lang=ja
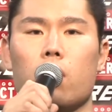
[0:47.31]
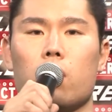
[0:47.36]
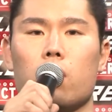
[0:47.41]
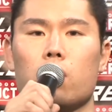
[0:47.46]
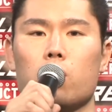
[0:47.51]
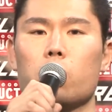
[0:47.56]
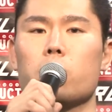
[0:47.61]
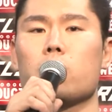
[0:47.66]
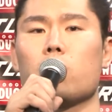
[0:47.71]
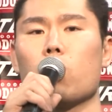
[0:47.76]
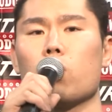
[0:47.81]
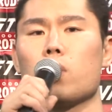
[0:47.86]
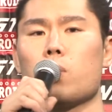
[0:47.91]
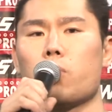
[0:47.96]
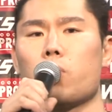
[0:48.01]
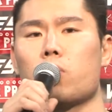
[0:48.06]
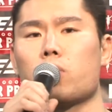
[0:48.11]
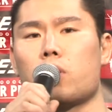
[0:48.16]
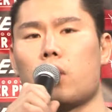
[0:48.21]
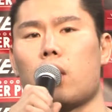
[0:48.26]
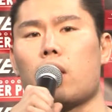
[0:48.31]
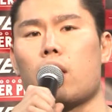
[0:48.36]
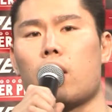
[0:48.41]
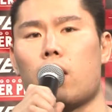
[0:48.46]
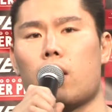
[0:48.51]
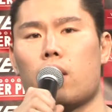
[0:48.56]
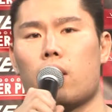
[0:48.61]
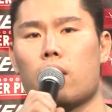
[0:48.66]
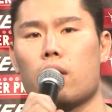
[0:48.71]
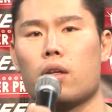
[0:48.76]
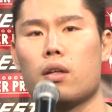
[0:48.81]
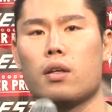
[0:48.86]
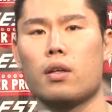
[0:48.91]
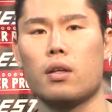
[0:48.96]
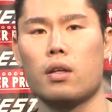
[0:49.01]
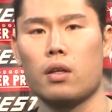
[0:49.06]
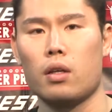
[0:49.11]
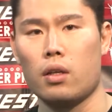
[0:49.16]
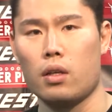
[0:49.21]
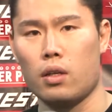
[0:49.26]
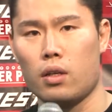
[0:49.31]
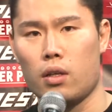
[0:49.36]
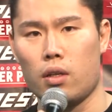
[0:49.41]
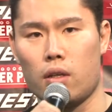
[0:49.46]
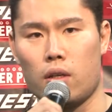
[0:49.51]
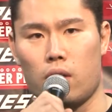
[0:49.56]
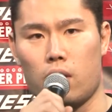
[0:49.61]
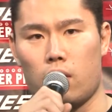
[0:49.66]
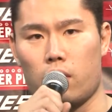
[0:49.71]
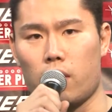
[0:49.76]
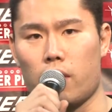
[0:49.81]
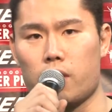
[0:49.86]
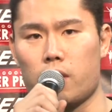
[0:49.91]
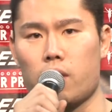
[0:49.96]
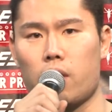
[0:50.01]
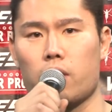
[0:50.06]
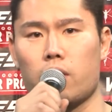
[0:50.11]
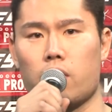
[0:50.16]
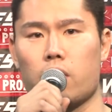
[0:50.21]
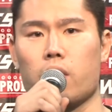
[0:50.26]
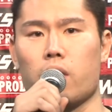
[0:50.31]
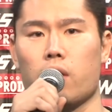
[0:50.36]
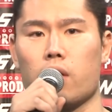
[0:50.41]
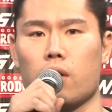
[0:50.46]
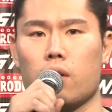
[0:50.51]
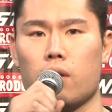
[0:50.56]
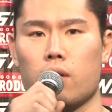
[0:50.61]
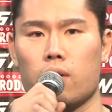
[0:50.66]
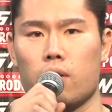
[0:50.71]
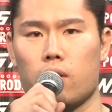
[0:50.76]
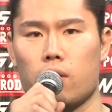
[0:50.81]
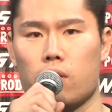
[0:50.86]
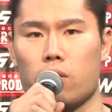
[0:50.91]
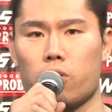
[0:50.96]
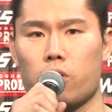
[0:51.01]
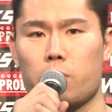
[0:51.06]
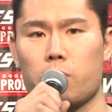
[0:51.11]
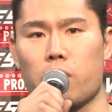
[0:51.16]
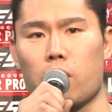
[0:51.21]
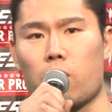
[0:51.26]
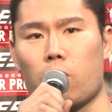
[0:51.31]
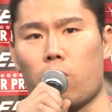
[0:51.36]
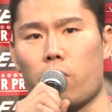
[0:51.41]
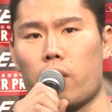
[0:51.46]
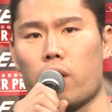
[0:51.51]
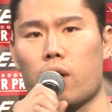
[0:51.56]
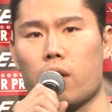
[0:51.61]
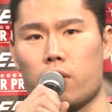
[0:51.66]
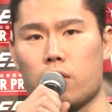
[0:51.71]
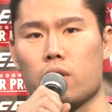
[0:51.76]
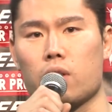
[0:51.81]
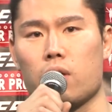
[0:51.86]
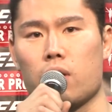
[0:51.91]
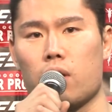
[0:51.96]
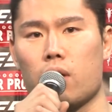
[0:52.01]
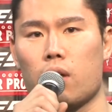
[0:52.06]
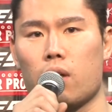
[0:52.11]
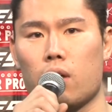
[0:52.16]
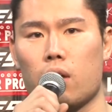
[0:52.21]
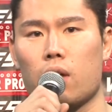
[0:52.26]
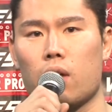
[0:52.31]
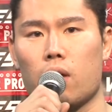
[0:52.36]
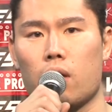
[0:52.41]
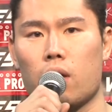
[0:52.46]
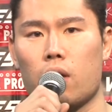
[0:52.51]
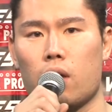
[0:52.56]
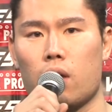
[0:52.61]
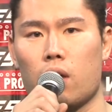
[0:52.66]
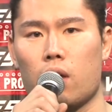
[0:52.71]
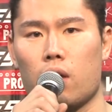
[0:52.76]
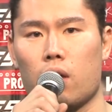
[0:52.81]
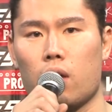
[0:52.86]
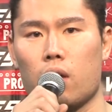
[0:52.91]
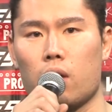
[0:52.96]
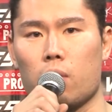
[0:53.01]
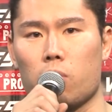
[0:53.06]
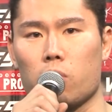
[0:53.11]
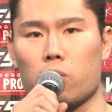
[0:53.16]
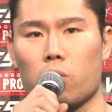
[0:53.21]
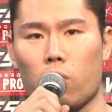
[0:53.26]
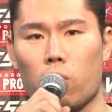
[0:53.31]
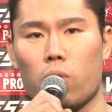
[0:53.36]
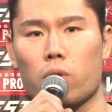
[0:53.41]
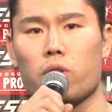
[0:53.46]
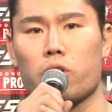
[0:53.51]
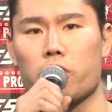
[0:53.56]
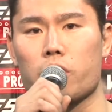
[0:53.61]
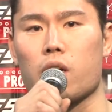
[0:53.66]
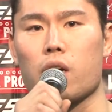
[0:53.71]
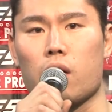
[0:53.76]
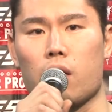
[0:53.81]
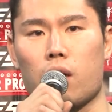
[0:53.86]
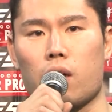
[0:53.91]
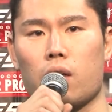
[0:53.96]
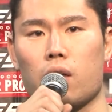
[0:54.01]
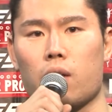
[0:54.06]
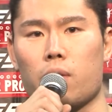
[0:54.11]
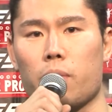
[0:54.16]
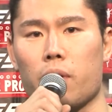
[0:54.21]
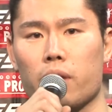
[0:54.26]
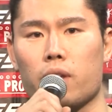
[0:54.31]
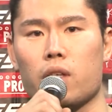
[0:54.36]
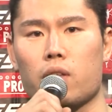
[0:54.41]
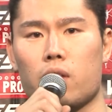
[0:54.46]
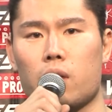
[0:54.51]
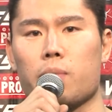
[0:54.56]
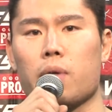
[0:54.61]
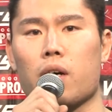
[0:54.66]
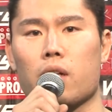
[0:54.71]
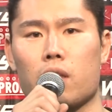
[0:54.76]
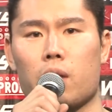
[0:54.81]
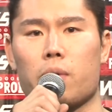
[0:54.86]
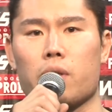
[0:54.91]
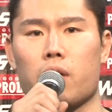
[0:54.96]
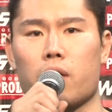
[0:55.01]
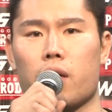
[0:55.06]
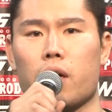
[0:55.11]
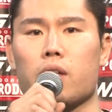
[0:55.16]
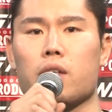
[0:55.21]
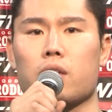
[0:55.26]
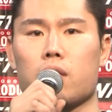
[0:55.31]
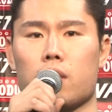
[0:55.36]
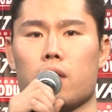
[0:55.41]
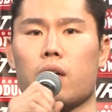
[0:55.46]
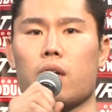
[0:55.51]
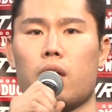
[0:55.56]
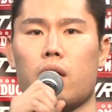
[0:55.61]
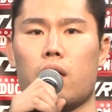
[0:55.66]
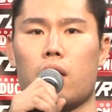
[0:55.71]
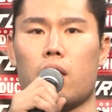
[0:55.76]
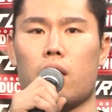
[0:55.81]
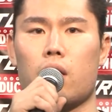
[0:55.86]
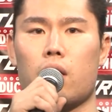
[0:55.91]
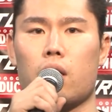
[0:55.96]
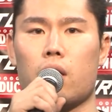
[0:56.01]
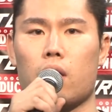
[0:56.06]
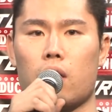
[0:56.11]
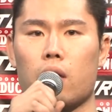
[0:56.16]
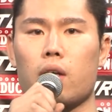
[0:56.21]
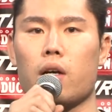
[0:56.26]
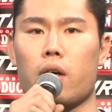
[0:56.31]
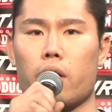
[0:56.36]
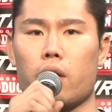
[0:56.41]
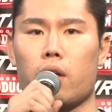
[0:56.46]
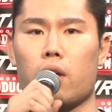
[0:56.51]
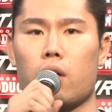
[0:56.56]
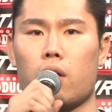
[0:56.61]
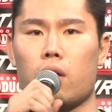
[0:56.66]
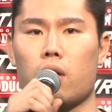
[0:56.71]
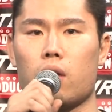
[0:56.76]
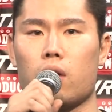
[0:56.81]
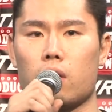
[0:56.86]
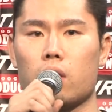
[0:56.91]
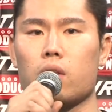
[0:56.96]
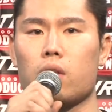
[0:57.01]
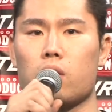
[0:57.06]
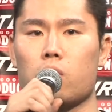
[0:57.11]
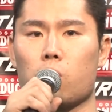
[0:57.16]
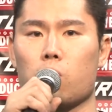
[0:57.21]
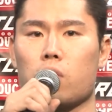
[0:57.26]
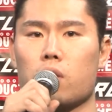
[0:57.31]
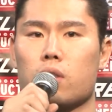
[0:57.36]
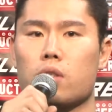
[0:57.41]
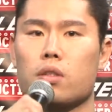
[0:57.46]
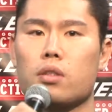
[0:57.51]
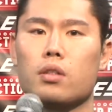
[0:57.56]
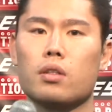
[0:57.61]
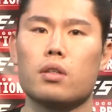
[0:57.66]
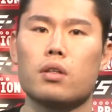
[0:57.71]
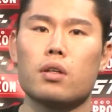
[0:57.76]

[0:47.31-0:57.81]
正直どうでもよくて、対戦相手に藤村航平がいる、もうそのことしか全く今、頭にはないですね。はい、以上です。